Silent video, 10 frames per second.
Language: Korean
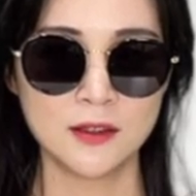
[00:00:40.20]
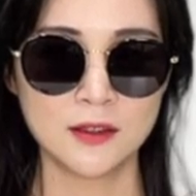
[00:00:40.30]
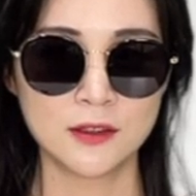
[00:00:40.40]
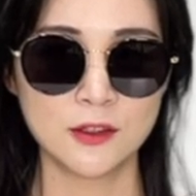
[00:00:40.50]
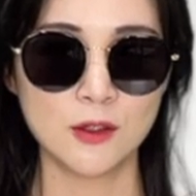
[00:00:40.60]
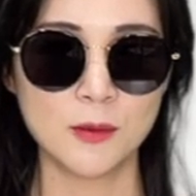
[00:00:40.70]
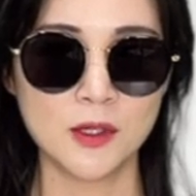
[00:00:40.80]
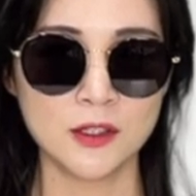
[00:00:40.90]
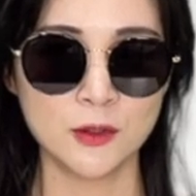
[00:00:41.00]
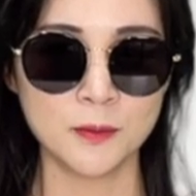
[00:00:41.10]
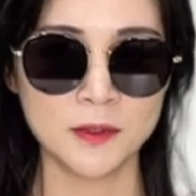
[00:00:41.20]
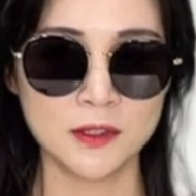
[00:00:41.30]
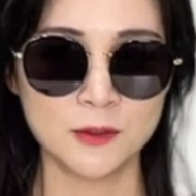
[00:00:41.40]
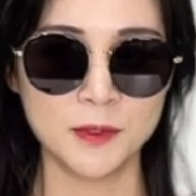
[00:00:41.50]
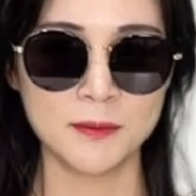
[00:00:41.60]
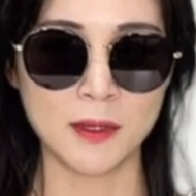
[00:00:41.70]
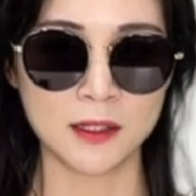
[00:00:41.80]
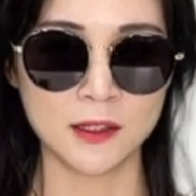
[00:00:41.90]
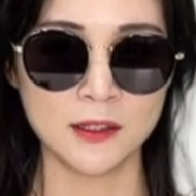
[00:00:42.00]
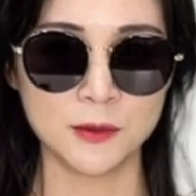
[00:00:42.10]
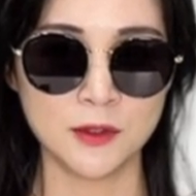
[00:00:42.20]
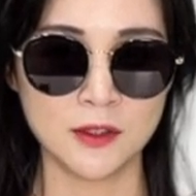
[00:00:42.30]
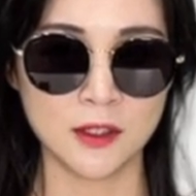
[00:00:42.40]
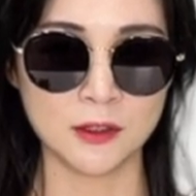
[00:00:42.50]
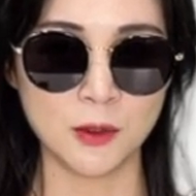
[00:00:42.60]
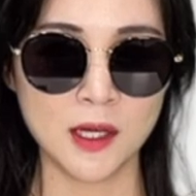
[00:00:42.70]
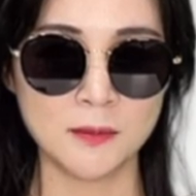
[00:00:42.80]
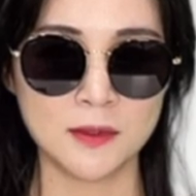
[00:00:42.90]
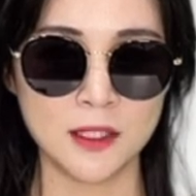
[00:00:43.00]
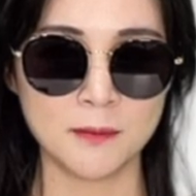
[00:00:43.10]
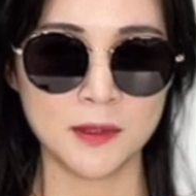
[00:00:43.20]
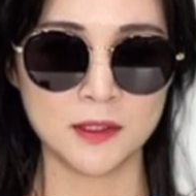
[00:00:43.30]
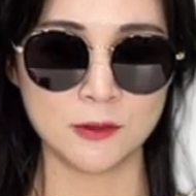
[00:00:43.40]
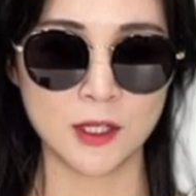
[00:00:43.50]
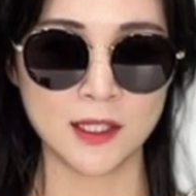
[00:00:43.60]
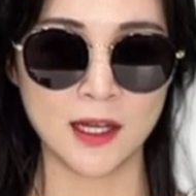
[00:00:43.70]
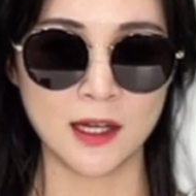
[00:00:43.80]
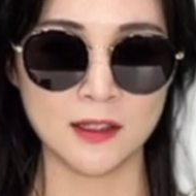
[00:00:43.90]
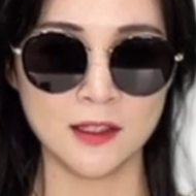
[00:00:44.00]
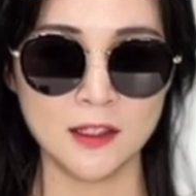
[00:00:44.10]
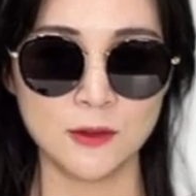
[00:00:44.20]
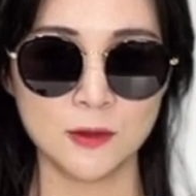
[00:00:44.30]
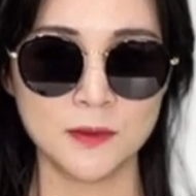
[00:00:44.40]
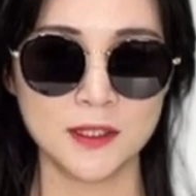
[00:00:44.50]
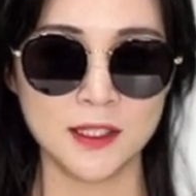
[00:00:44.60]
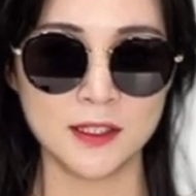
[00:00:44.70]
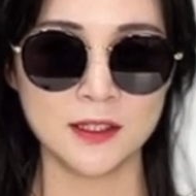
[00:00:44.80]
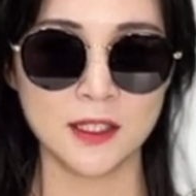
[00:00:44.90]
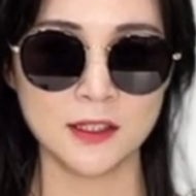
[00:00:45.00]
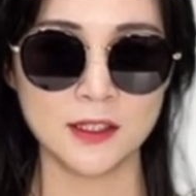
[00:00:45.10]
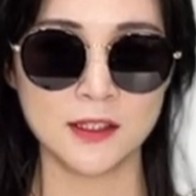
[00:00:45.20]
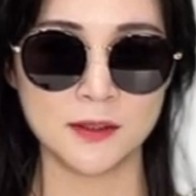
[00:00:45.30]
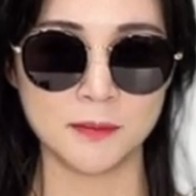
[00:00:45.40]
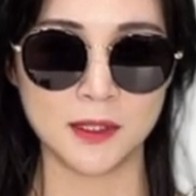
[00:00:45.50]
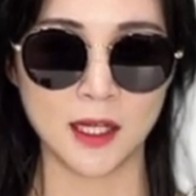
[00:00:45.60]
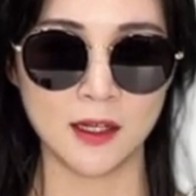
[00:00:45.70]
글로벌 톱 그룹인 방탄소년단과 블랙핑크와 나란히 톱3를 차지했습니다.